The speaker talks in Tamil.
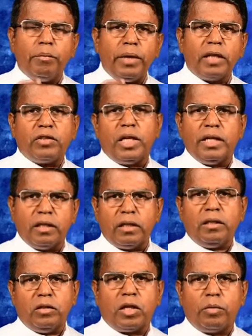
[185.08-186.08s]
நம்மிடத்தில்
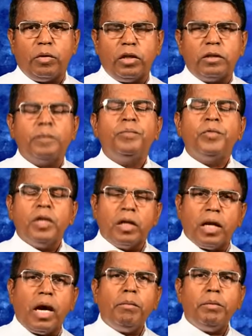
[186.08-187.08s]
இறக்கின்ற பொழுது
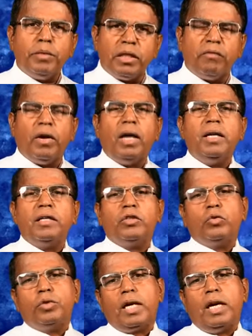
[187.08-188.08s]
நாமும் இந்த வானக
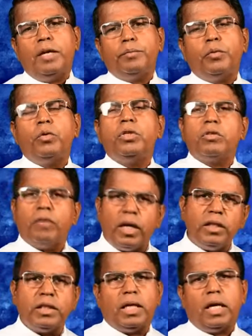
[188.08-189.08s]
தூதர்களைப் போன்று
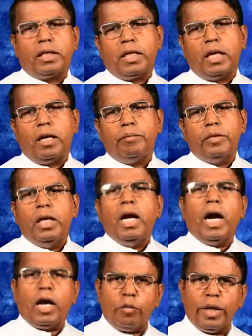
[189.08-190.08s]
வாழ்ந்து காட்டலாம்
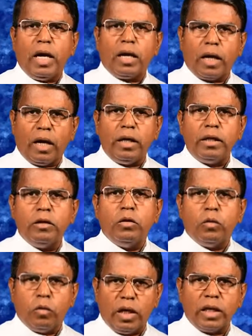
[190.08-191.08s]
அருமையா நாள்
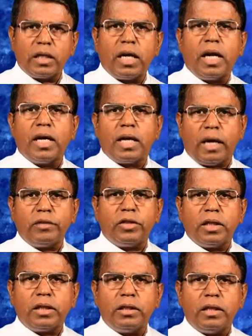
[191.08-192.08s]
உங்களுக்காக
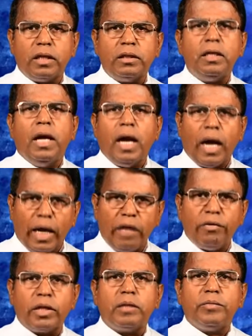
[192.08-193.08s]
காத்திருக்கின்றது
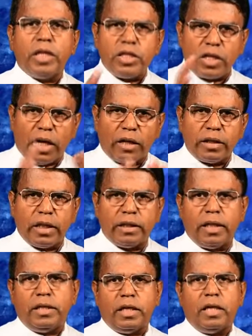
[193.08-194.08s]
அனைவருக்கும் நெஞ்சார்ந்த
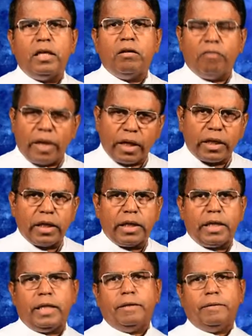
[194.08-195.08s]
நன்றிகள் வணக்கங்கள்